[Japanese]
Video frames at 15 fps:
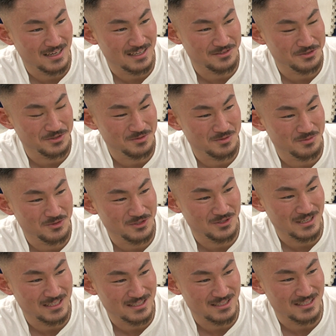も
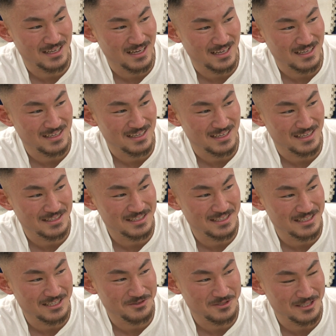う半ですね、簡単
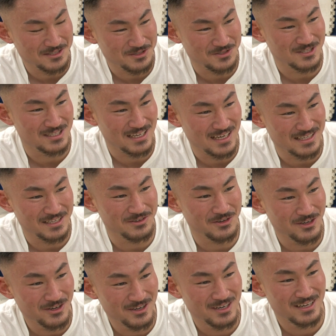に倒せそうですね、相手
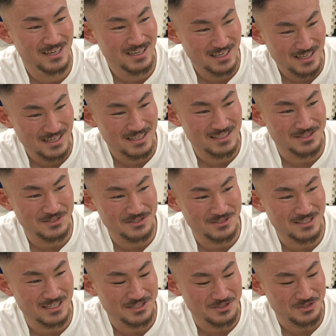を。それ
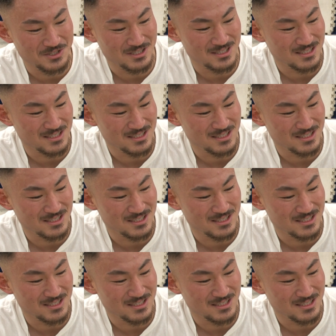ぐらい調子いい